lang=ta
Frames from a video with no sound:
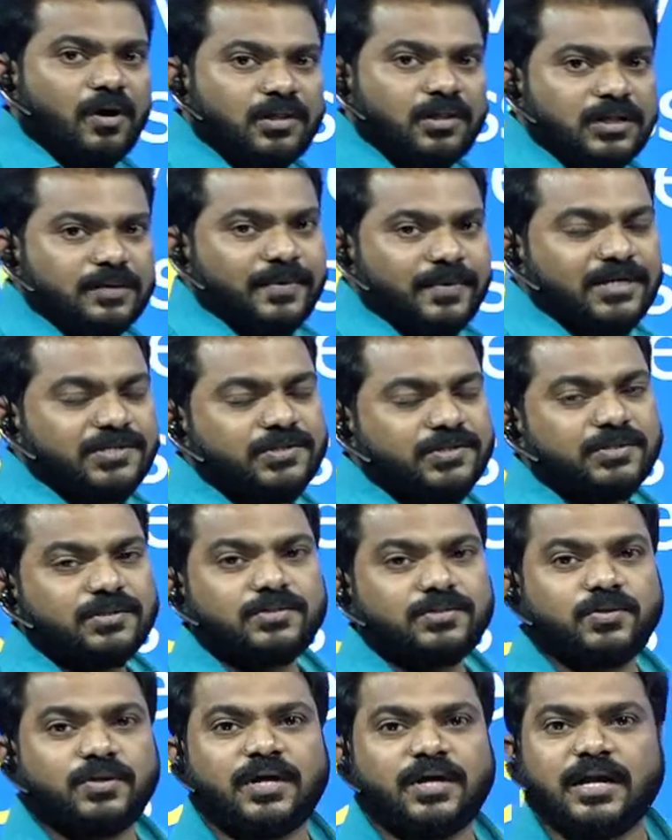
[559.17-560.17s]
ஆல் த பெஸ்ட்
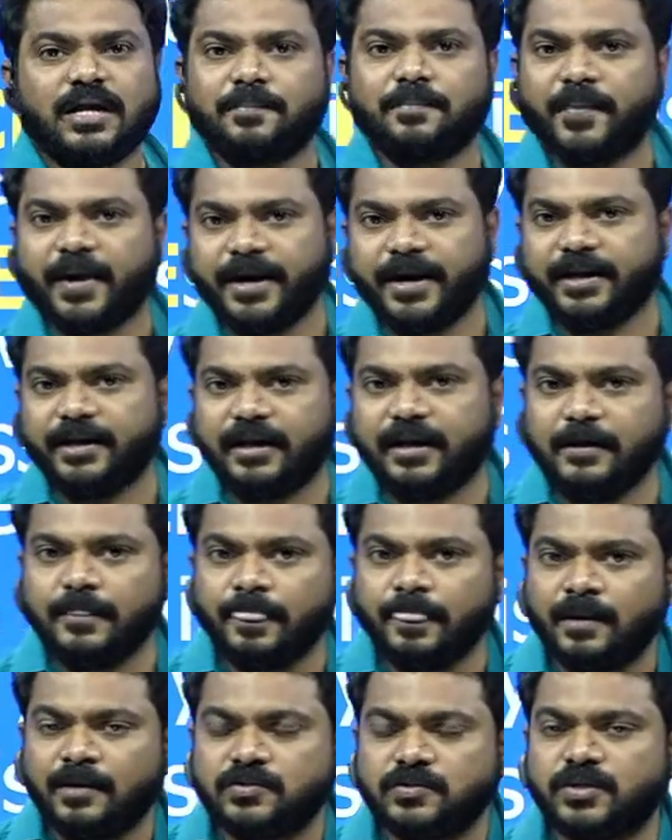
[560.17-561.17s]
ஸோ நல்லா படிங்க
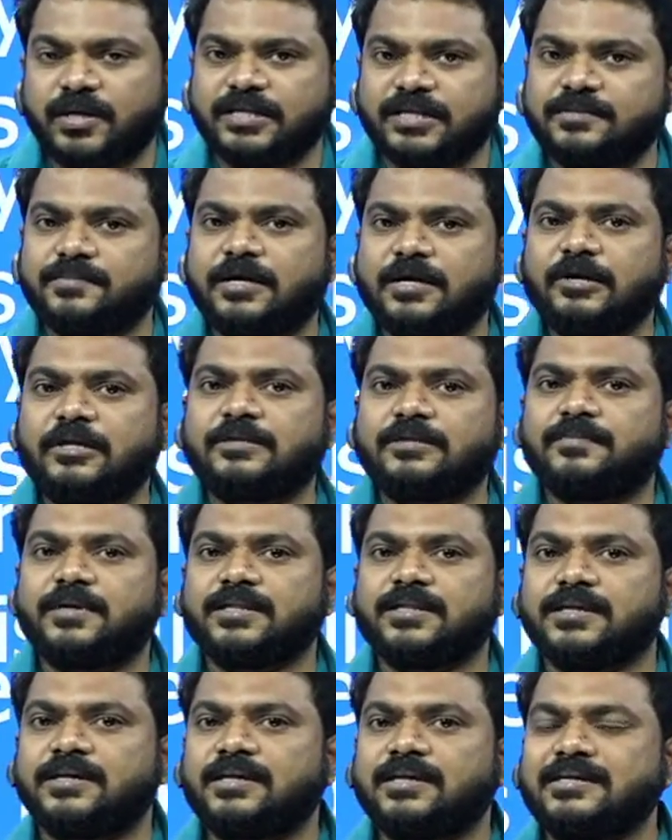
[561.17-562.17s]
ஸோ அதே மாதிரி வந்து
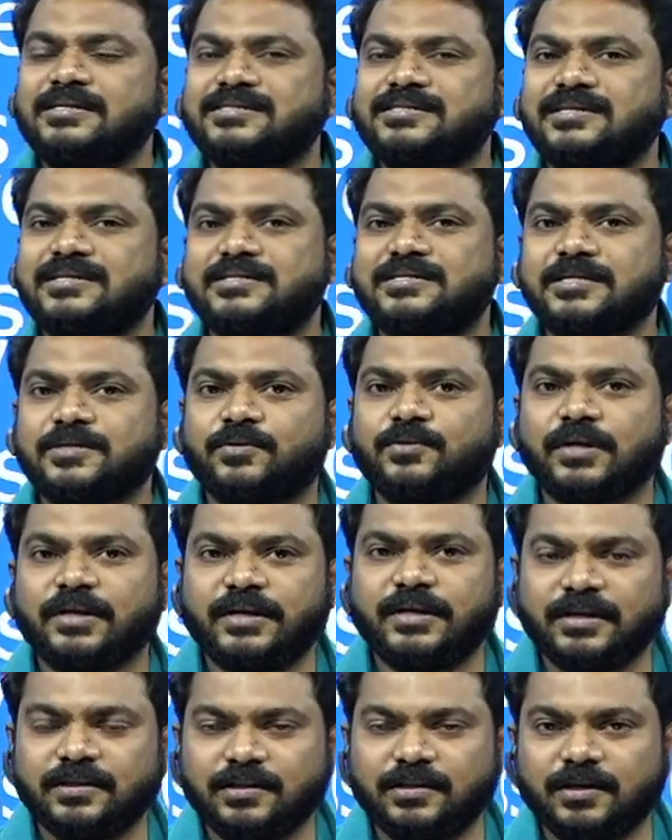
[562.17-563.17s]
பார்த்தீங்கன்னா சிசி கூட
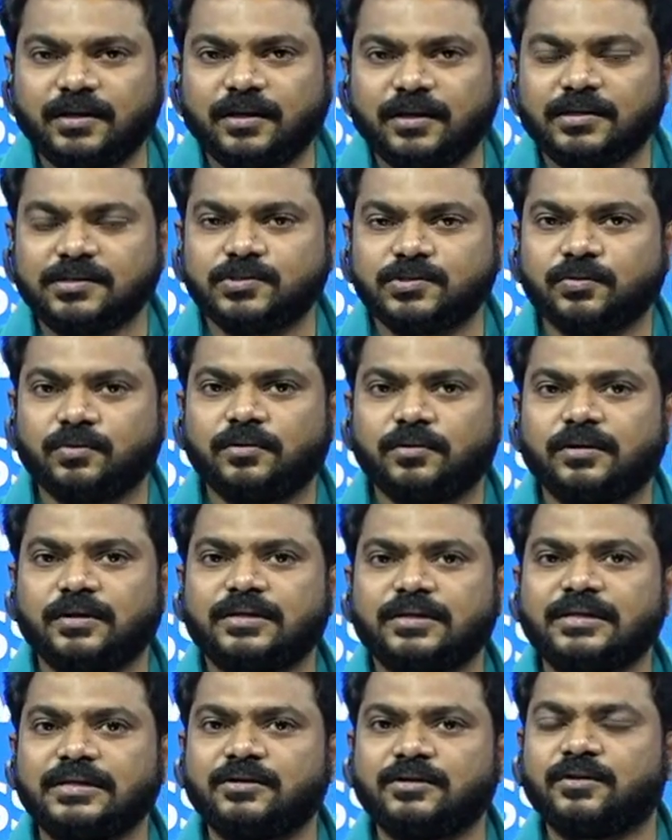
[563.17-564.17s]
இணைந்துருங்க ஸோ
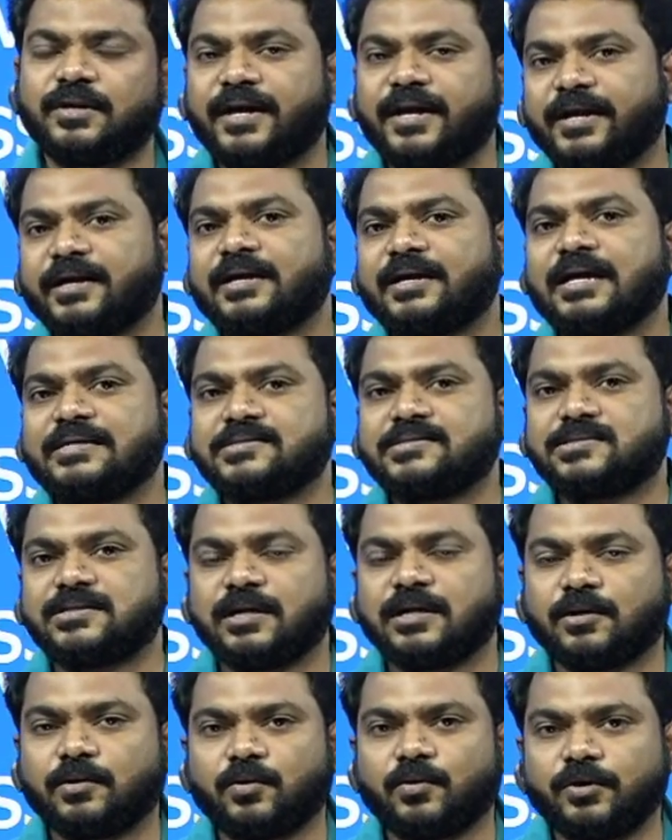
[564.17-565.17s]
உங்களுக்கு வந்து இன்னும் நிறைய கிளாஸஸ்
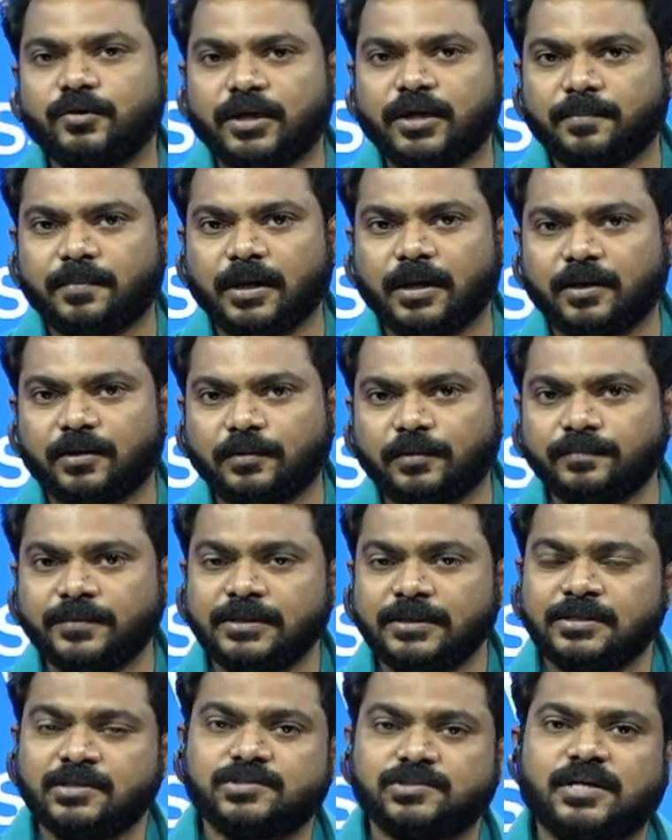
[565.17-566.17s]
நாங்கள் கொண்டு வர பார்க்குறோம்
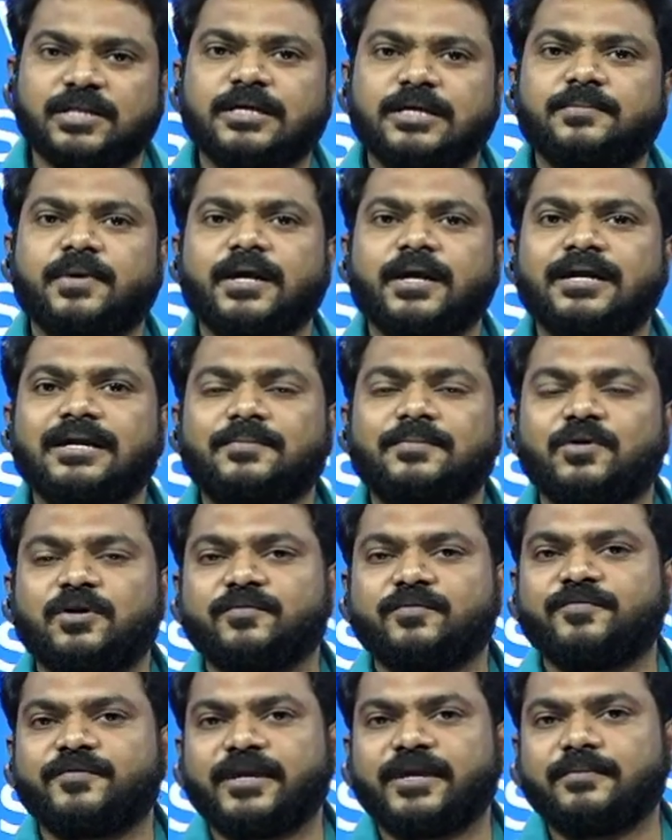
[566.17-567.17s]
ஸோ அதே மாதிரி
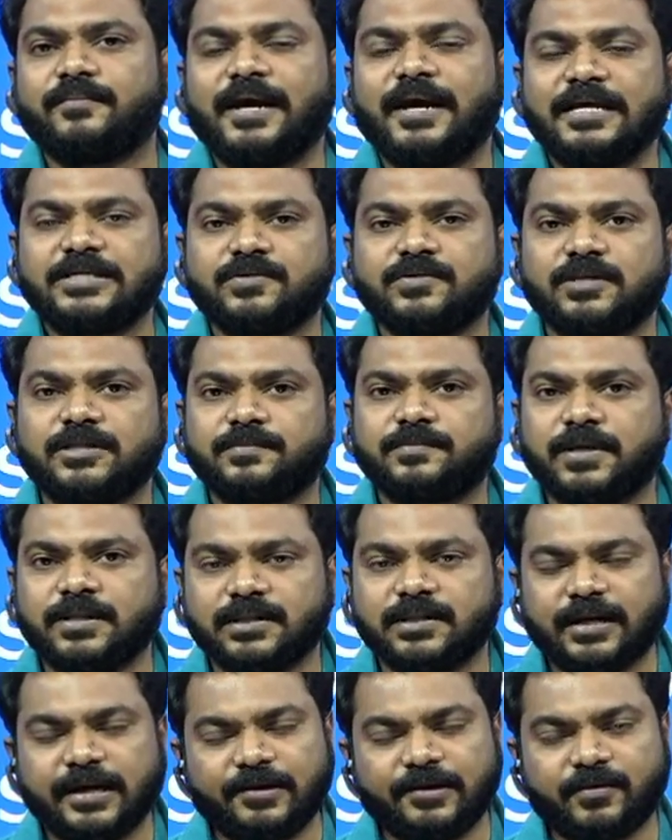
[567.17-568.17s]
நம்மளோட ஃப்ரீ பேட்ச் வந்து
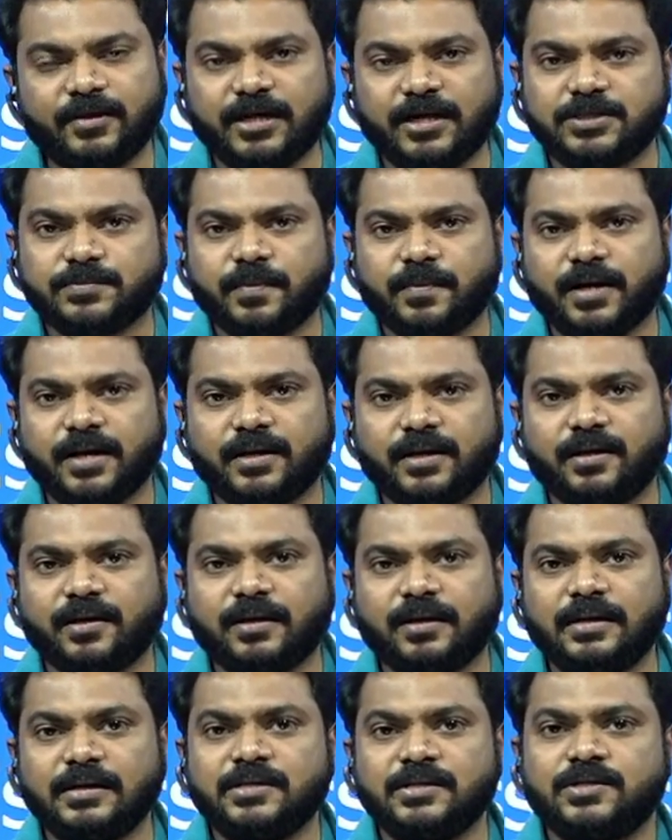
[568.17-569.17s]
பார்த்தீங்கன்னா யூட்டிலைஸ்
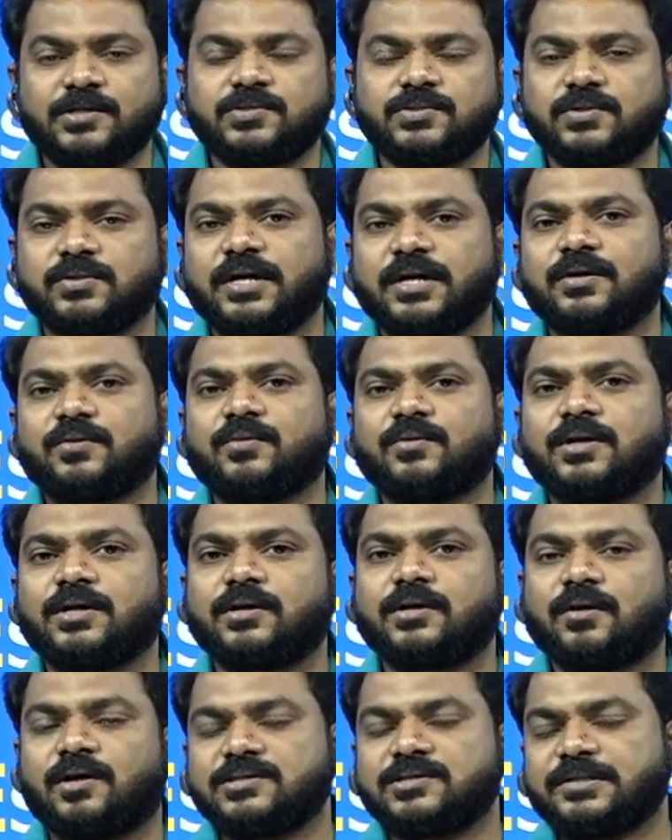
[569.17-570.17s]
பண்ணிக்கோங்க ஸோ தட்
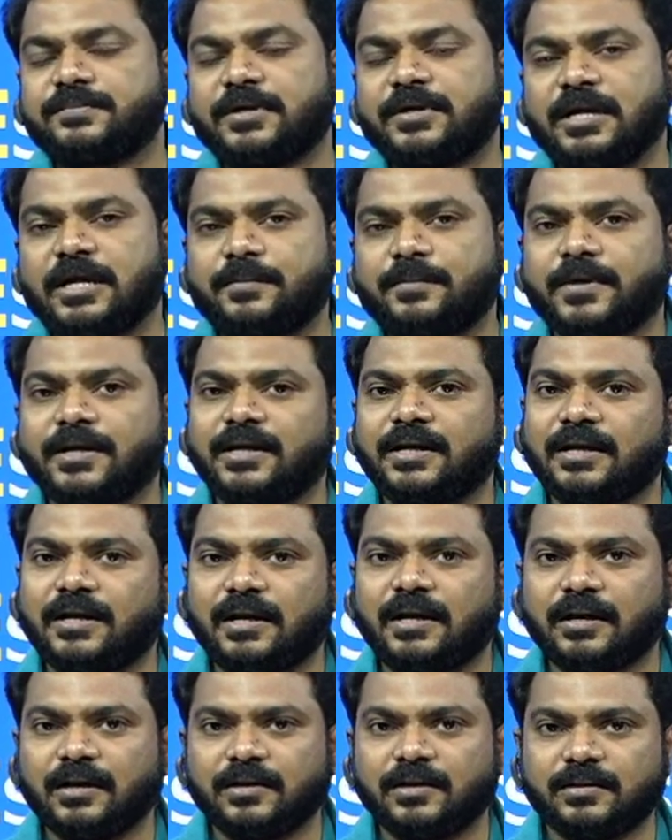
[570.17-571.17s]
உங்களுக்கு கான்செப்ட் எல்லாமே
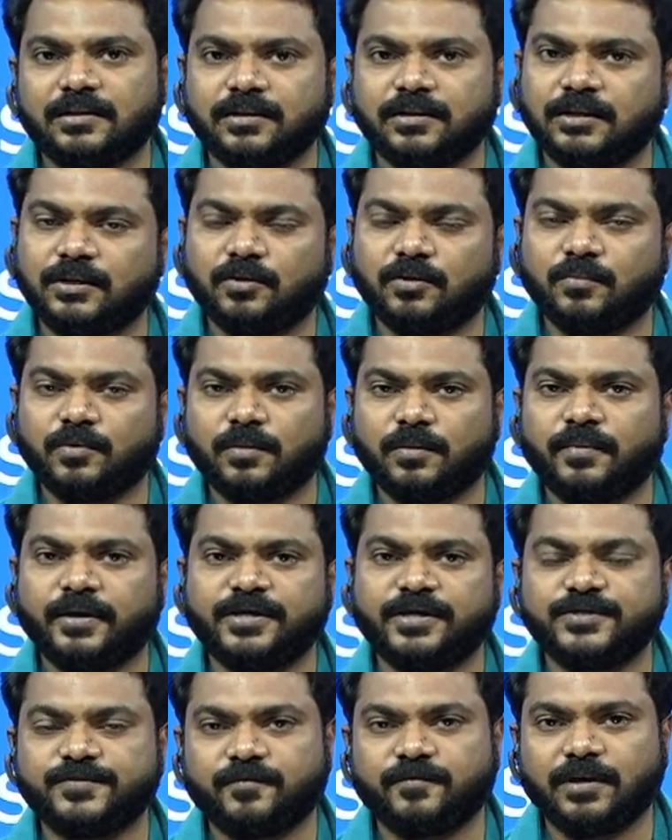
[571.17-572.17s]
கிளியர் ஆகிறதுக்கு ரொம்ப ரொம்ப
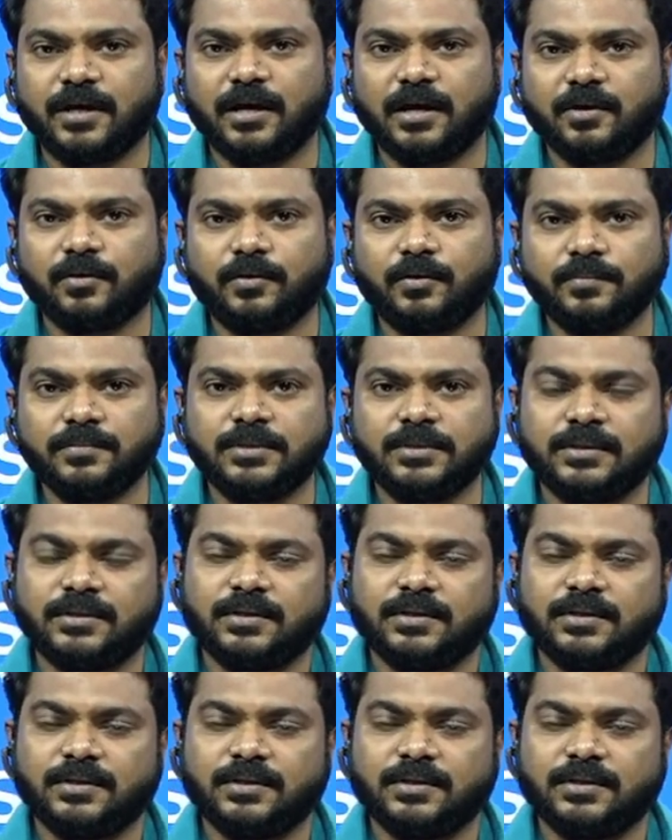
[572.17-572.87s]
யூஸ்ஃபுல்லாக இருக்கும்